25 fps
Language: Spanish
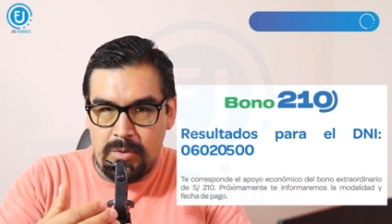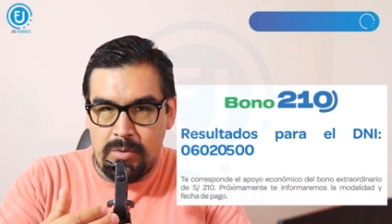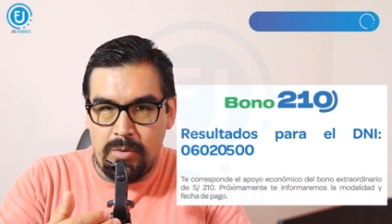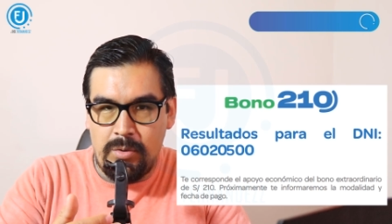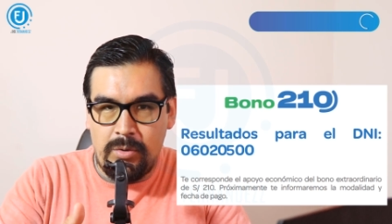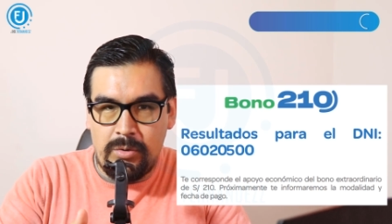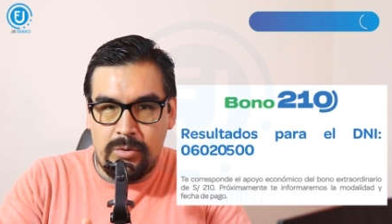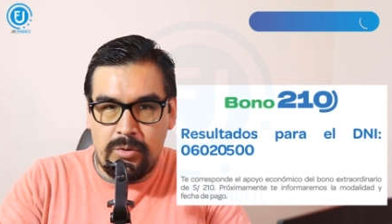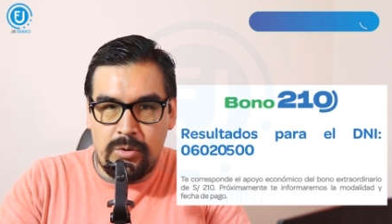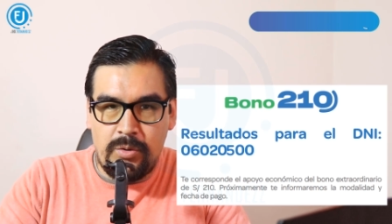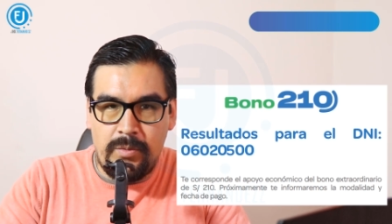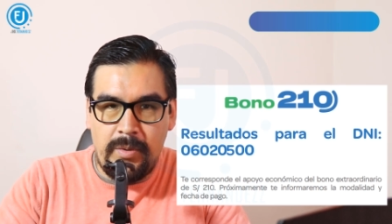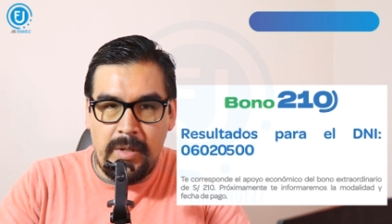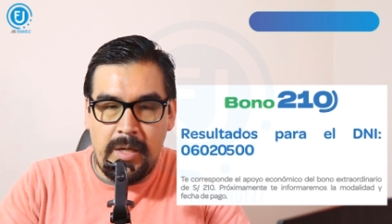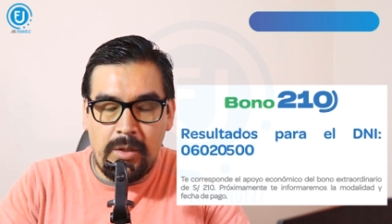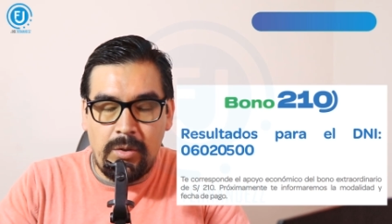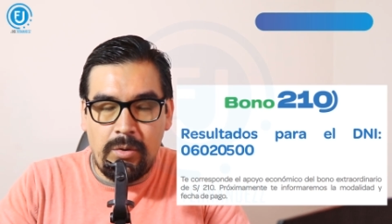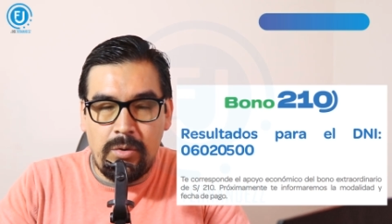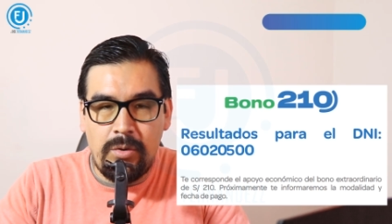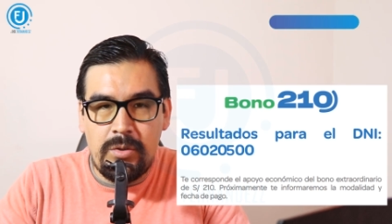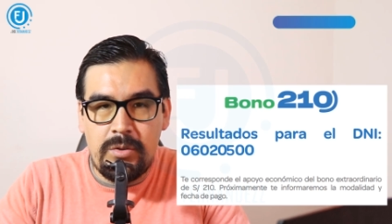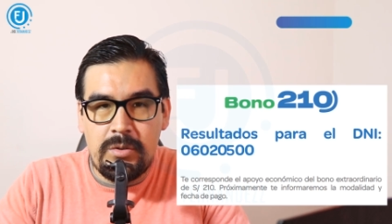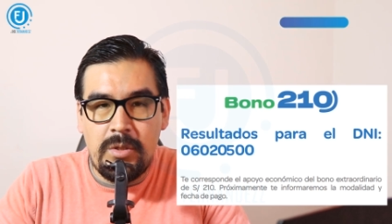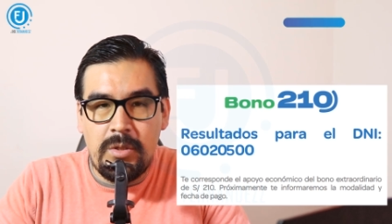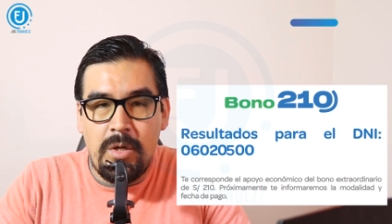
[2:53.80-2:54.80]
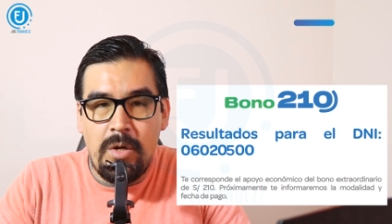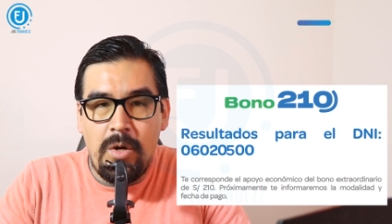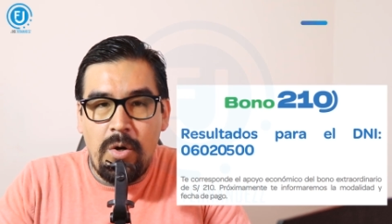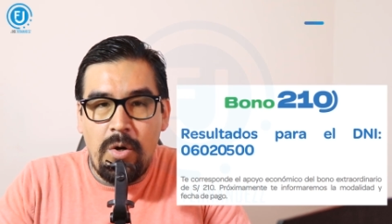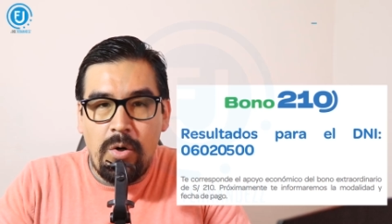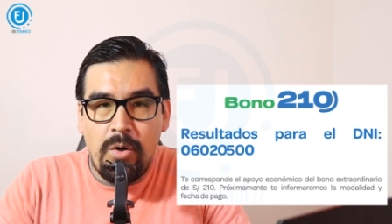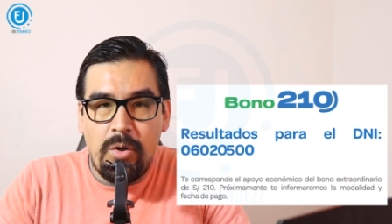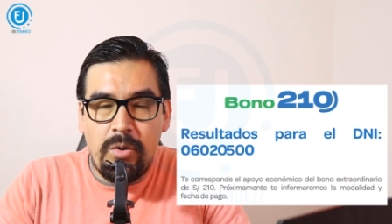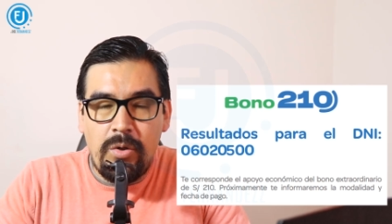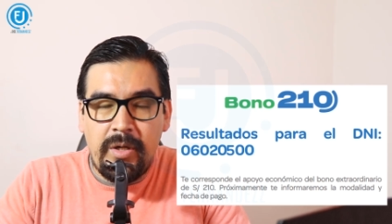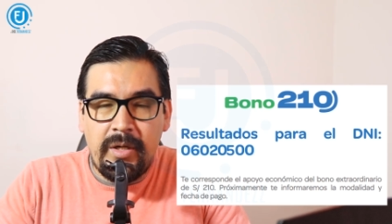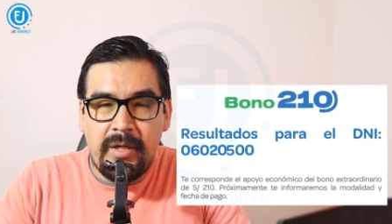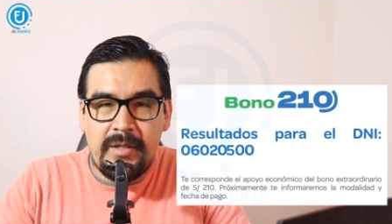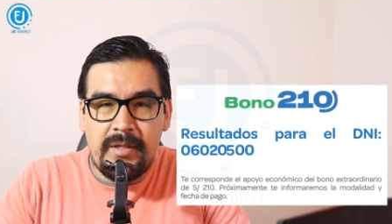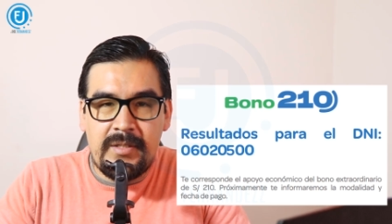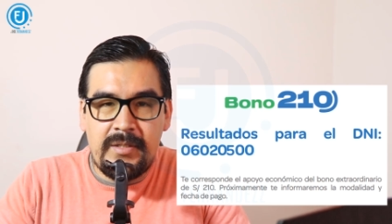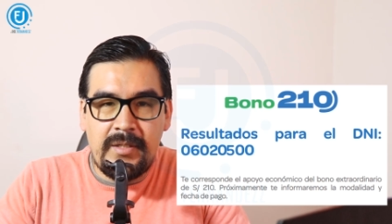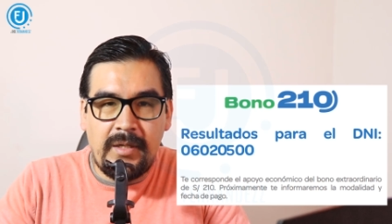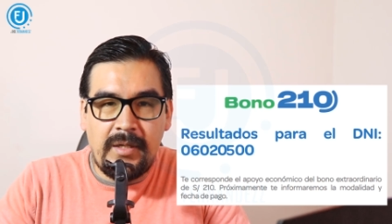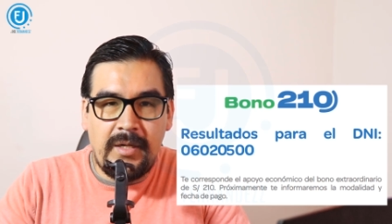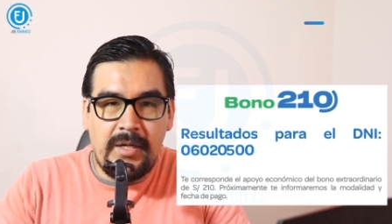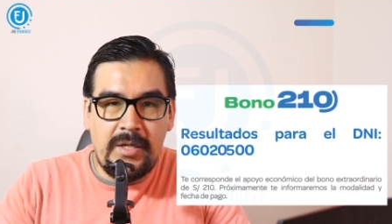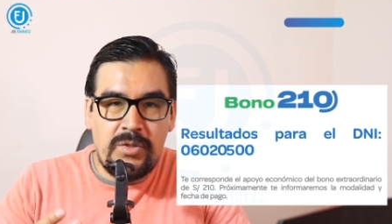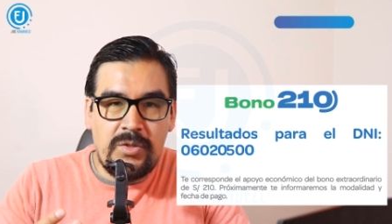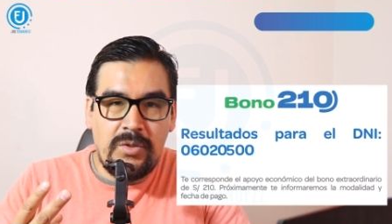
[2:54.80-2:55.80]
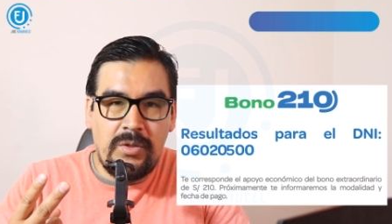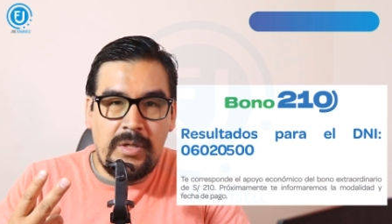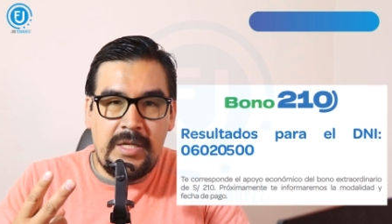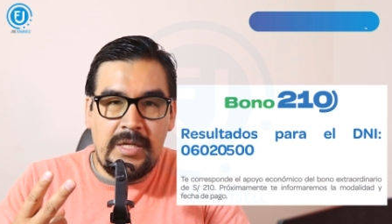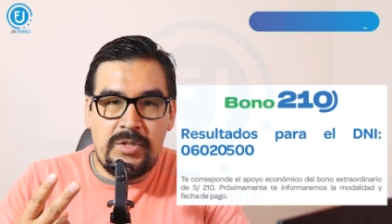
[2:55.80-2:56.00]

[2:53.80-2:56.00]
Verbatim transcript: o otros bancos o en este caso